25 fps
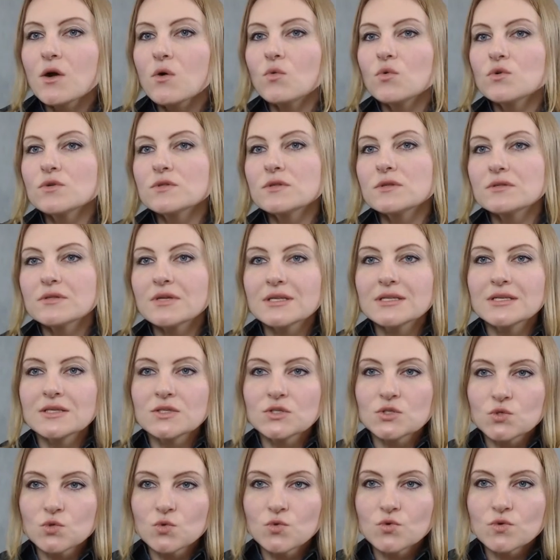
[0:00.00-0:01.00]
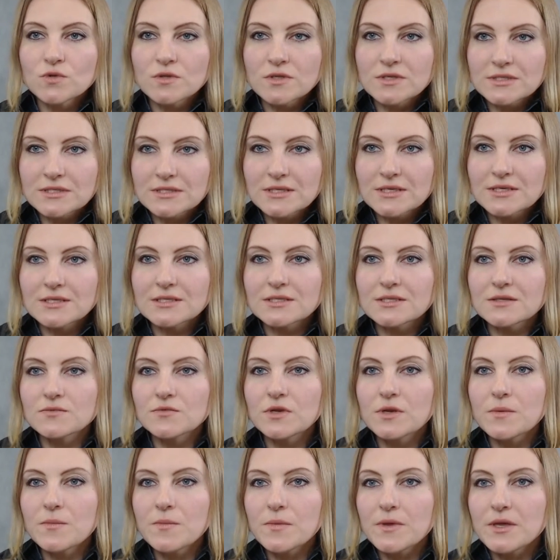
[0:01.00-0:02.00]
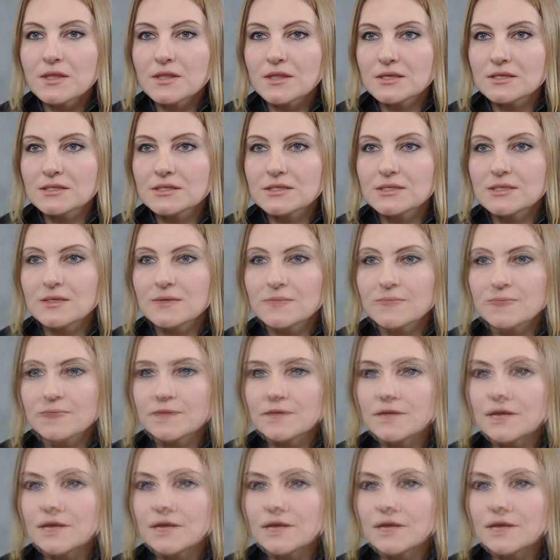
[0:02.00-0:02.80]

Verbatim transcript: от традиционности к современности.